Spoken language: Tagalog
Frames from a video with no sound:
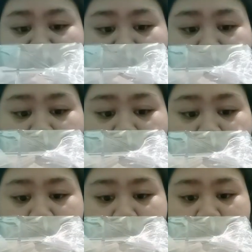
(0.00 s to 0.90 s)
siyang
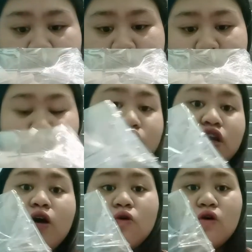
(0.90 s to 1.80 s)
lagyan mo
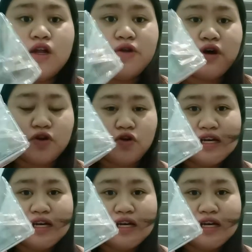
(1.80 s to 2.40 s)
ng kung ano-ano.